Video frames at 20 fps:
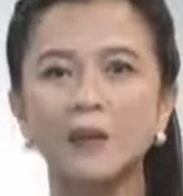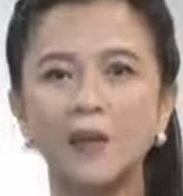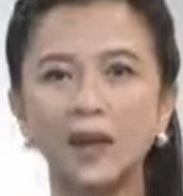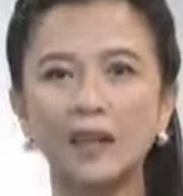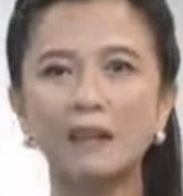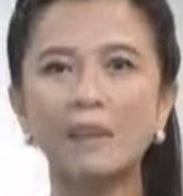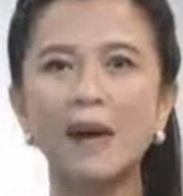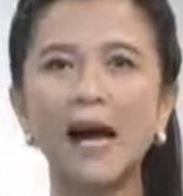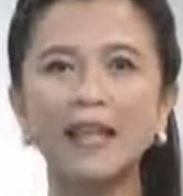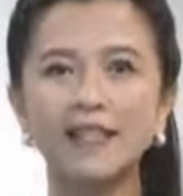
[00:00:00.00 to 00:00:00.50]
รั
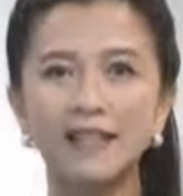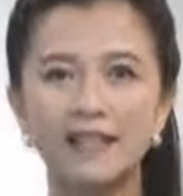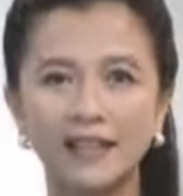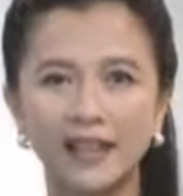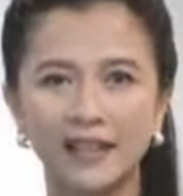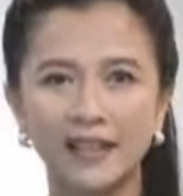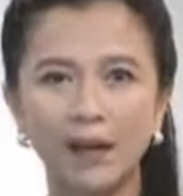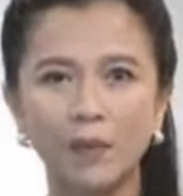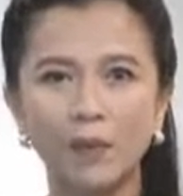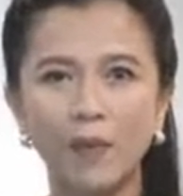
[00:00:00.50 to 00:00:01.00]
ฐบาลยืน
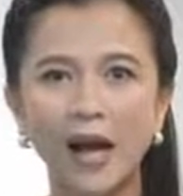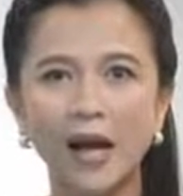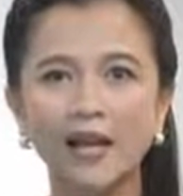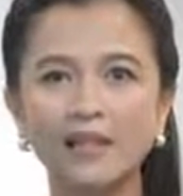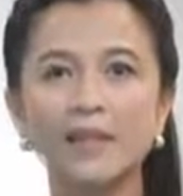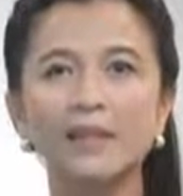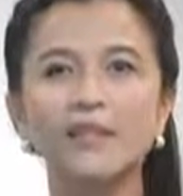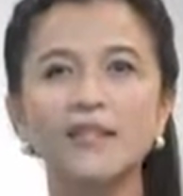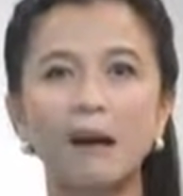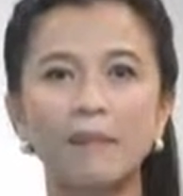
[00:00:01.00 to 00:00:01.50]
ยันค่ะว่า
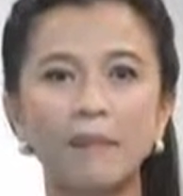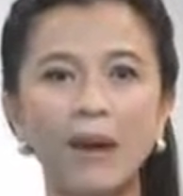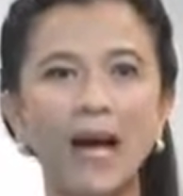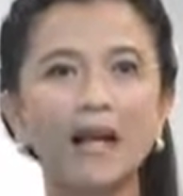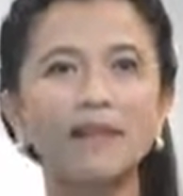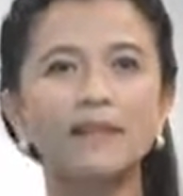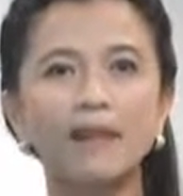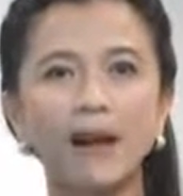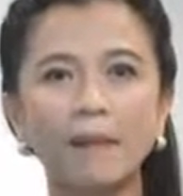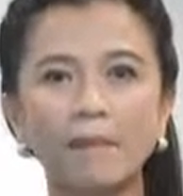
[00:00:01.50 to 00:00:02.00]
จะสามา
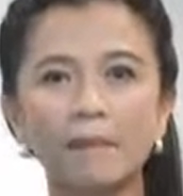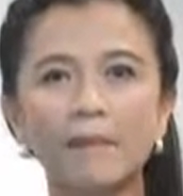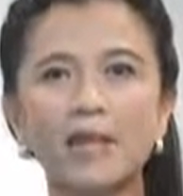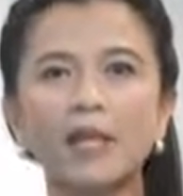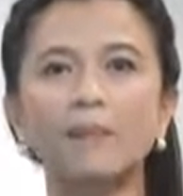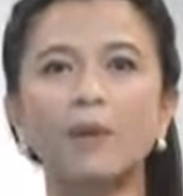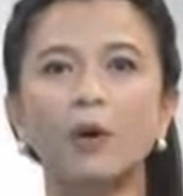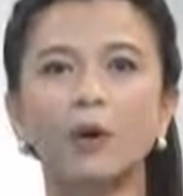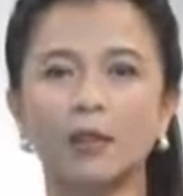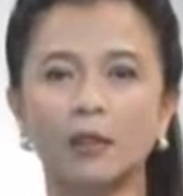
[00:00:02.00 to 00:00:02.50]
รถรับมื
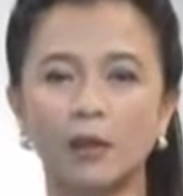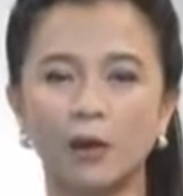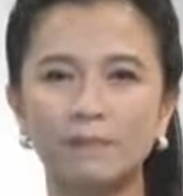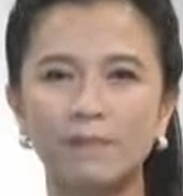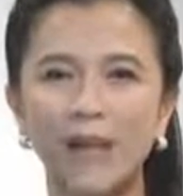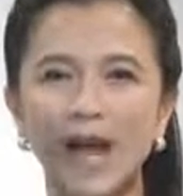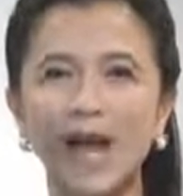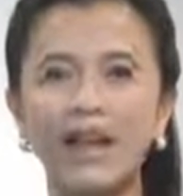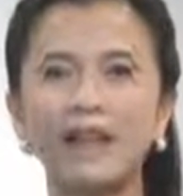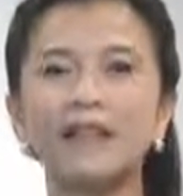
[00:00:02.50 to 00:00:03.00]
อผลกระทบ
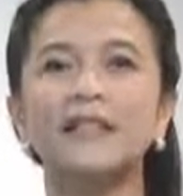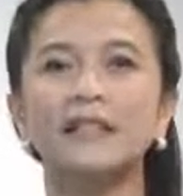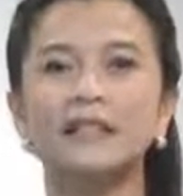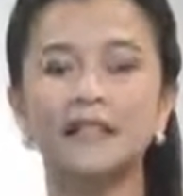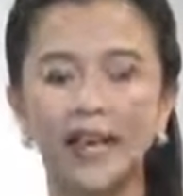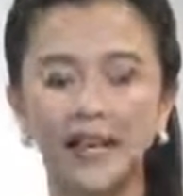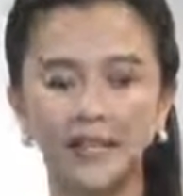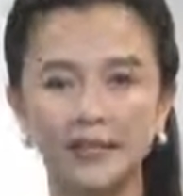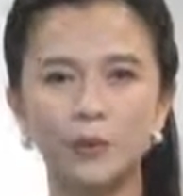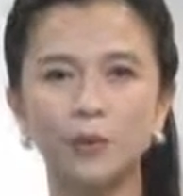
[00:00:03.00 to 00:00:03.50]
ได้
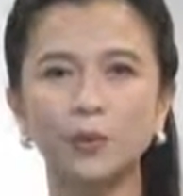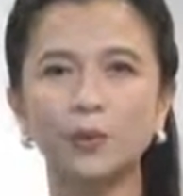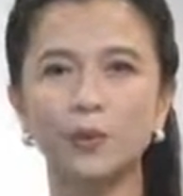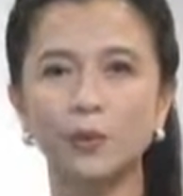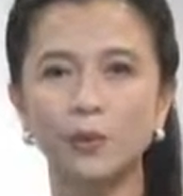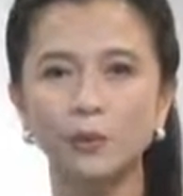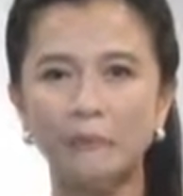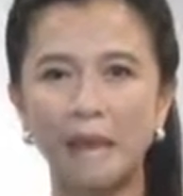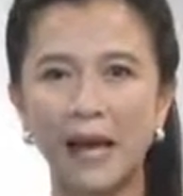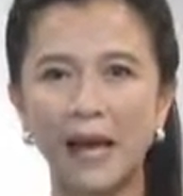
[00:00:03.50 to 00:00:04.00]
ในทุก
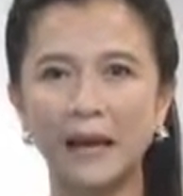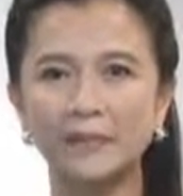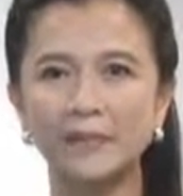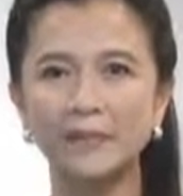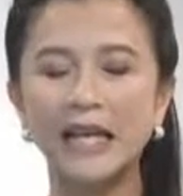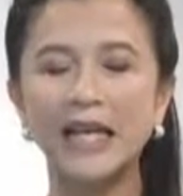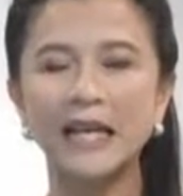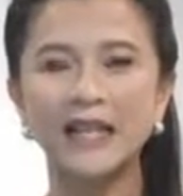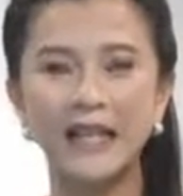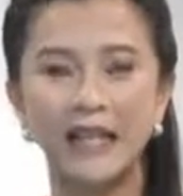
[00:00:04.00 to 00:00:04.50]
รูปแบบ
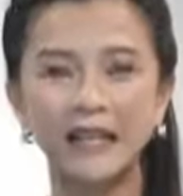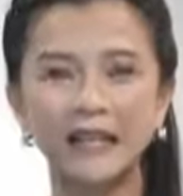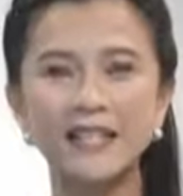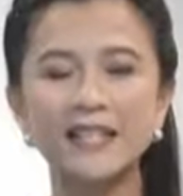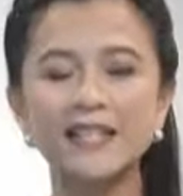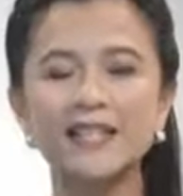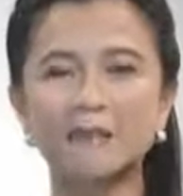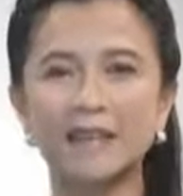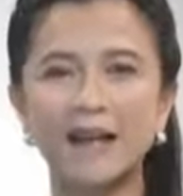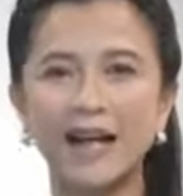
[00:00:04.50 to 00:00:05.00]
และ
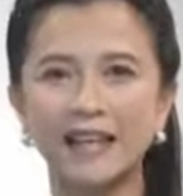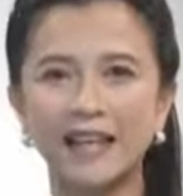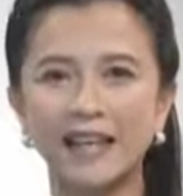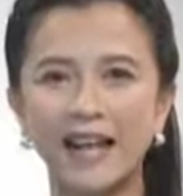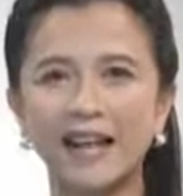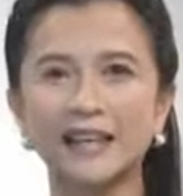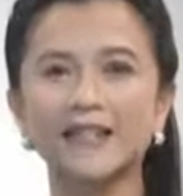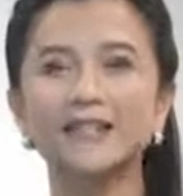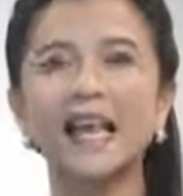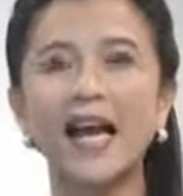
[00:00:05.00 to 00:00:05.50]
ที่สำคัญ
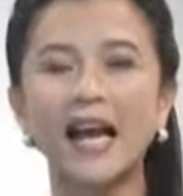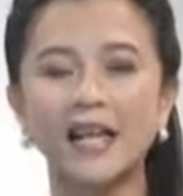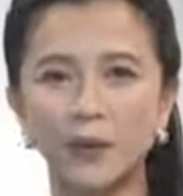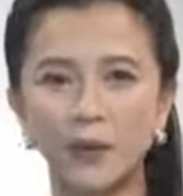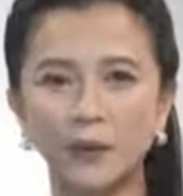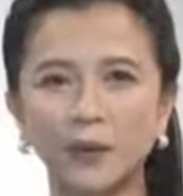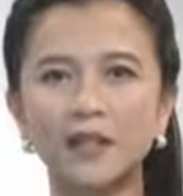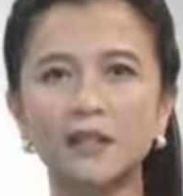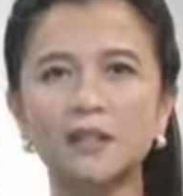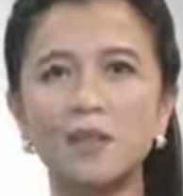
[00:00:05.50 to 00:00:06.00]
นะคะนาย
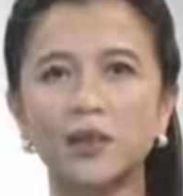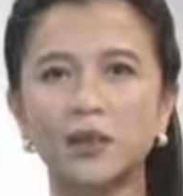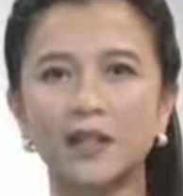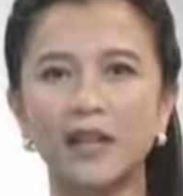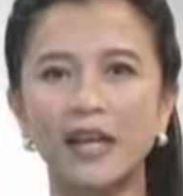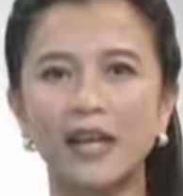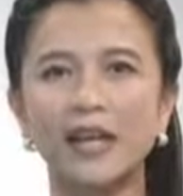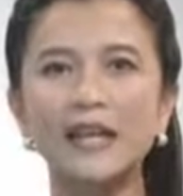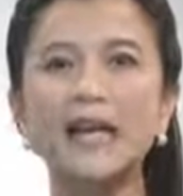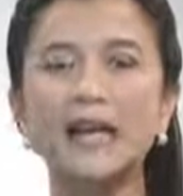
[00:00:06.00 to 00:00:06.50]
กรัฐมนต
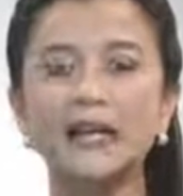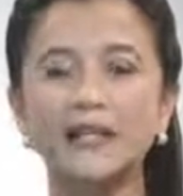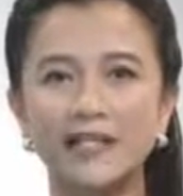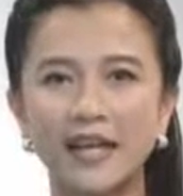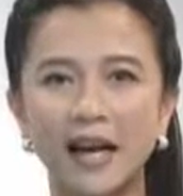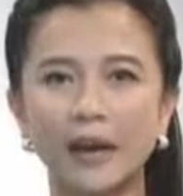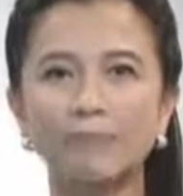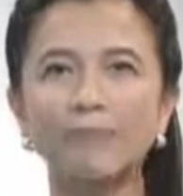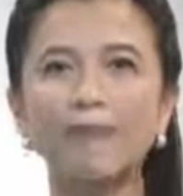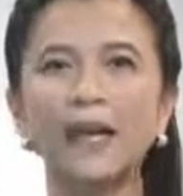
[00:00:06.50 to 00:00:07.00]
รี
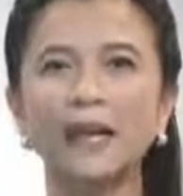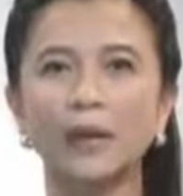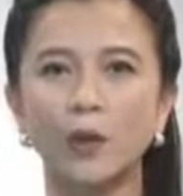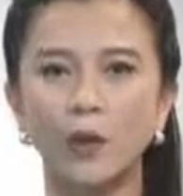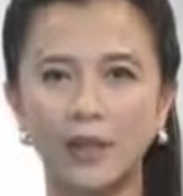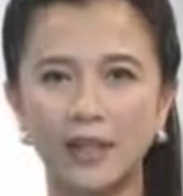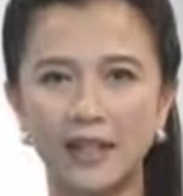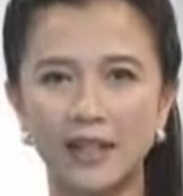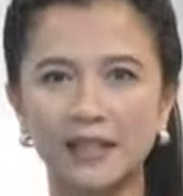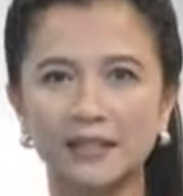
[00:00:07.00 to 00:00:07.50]
ยังเป็นค
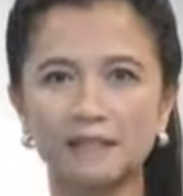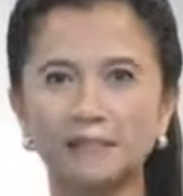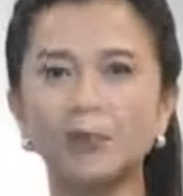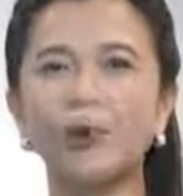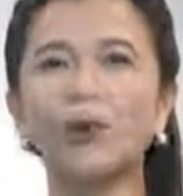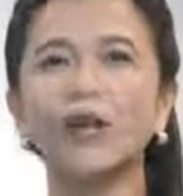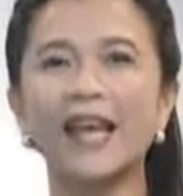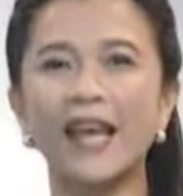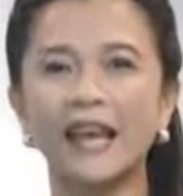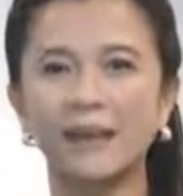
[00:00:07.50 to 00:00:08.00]
นเดิม
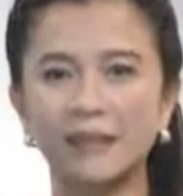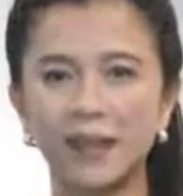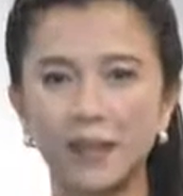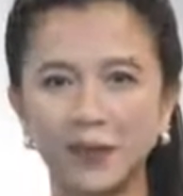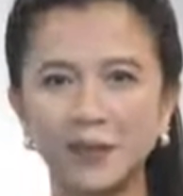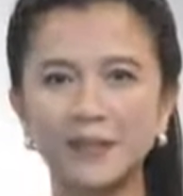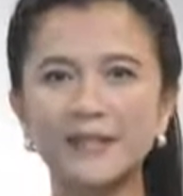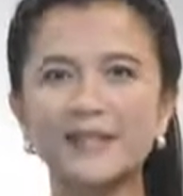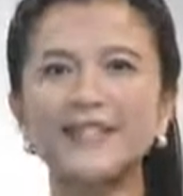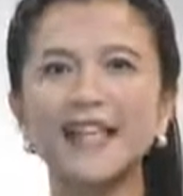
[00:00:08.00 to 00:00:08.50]
พลเอกประ
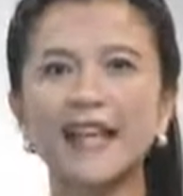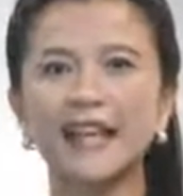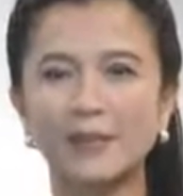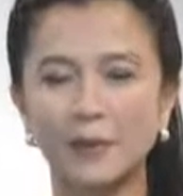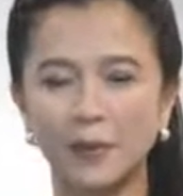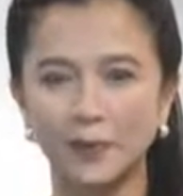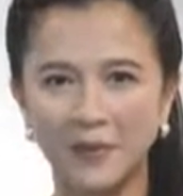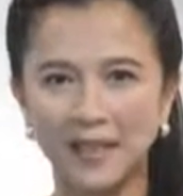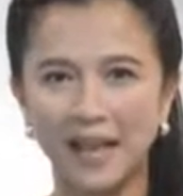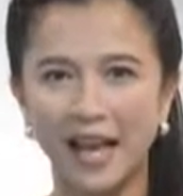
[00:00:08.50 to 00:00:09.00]
ยุทธ์จัน
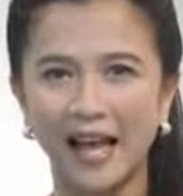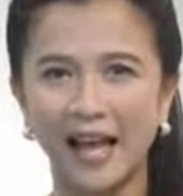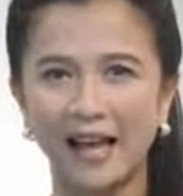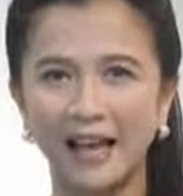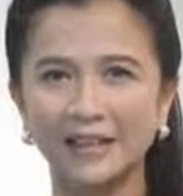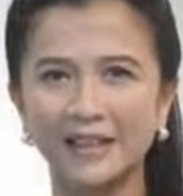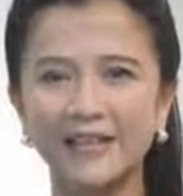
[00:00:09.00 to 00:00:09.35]
โอชา